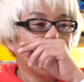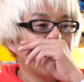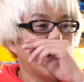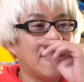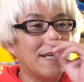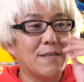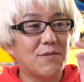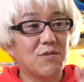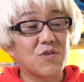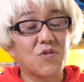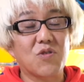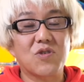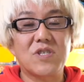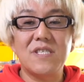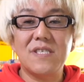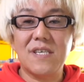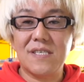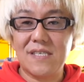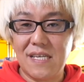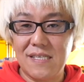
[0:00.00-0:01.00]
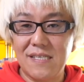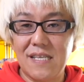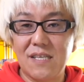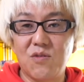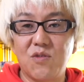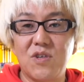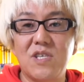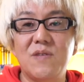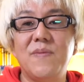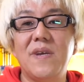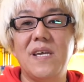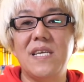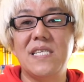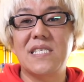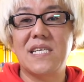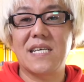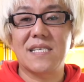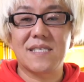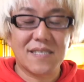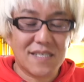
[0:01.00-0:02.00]
初心者さんだと
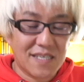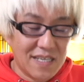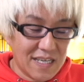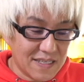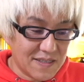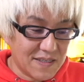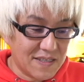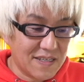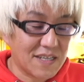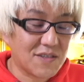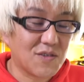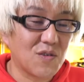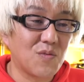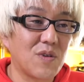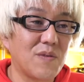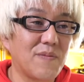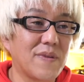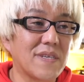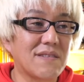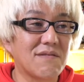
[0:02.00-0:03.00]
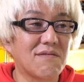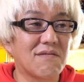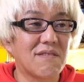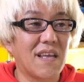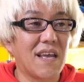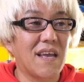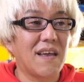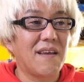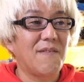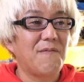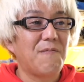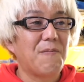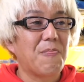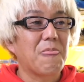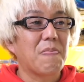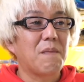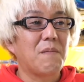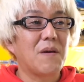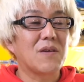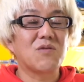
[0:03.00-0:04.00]
イメージがつきやすいかと思いますので、
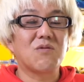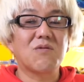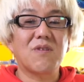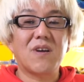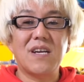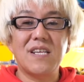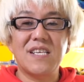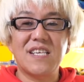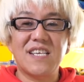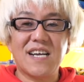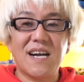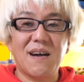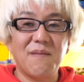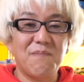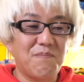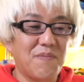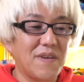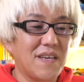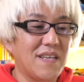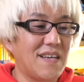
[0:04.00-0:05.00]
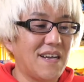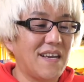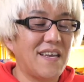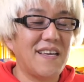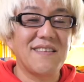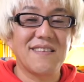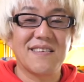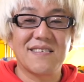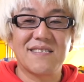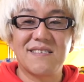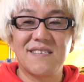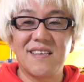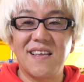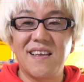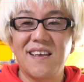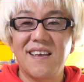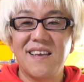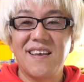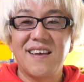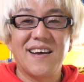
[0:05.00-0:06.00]
まあ、その代わり完璧な円ですね。